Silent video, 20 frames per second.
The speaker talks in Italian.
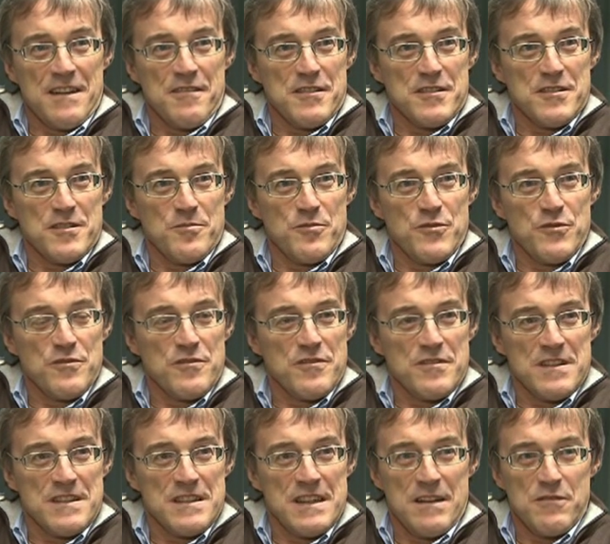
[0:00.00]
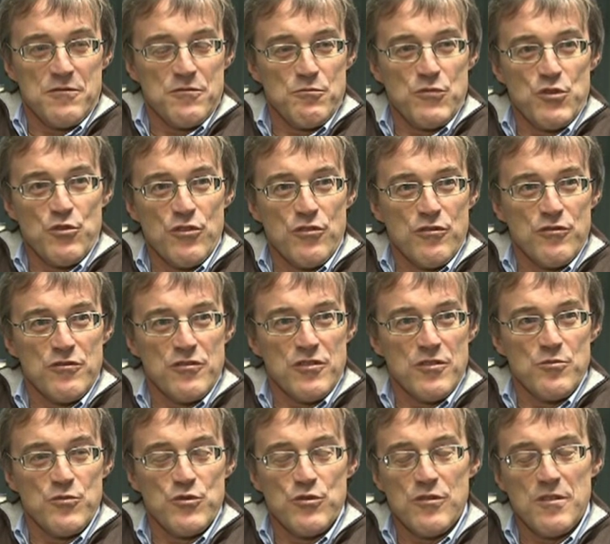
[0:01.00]
A questo punto c'è un muro
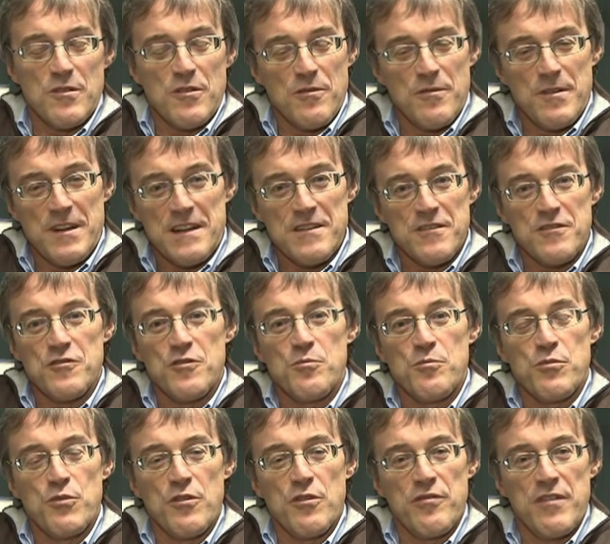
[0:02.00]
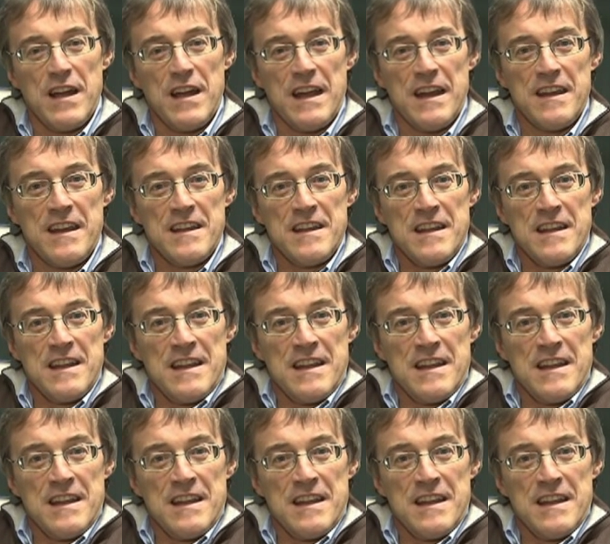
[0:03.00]
contro muro, il governo non può, fare,